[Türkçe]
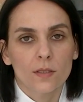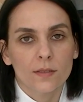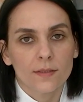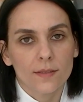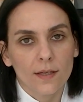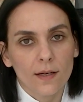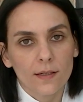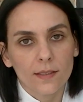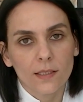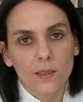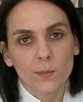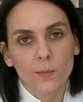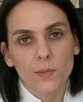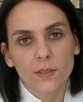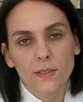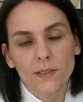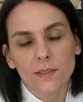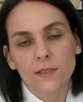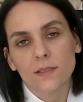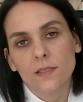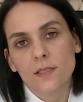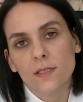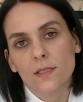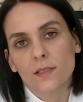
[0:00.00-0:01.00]

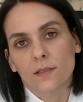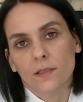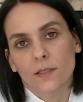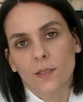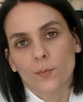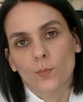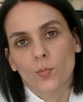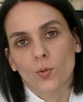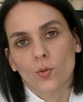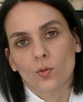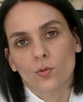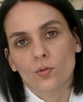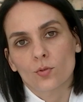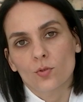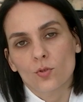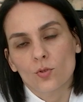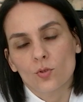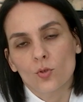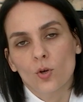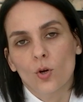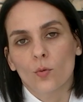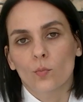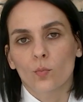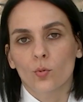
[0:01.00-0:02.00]
Takibini nasıl yapıyoruz?
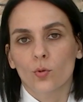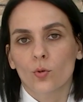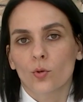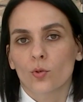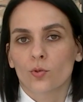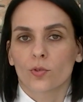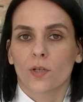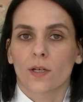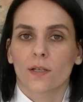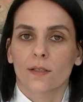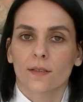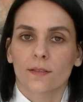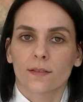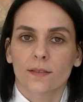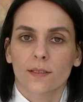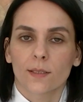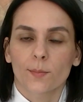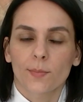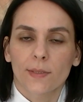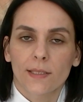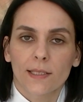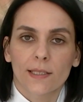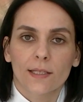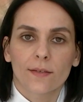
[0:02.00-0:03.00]
Bu konu
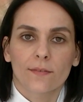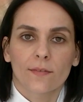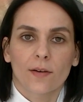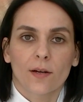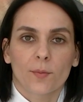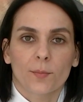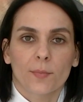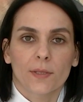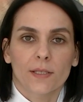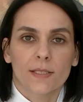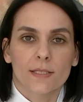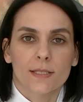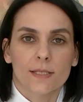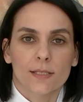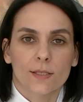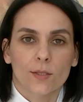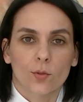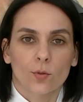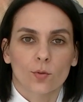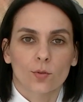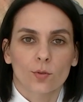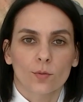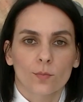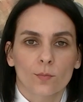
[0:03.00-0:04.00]
hakkında bilgi vermek
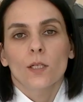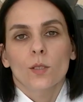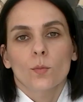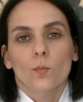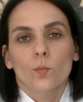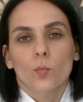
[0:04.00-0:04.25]
istiyorum.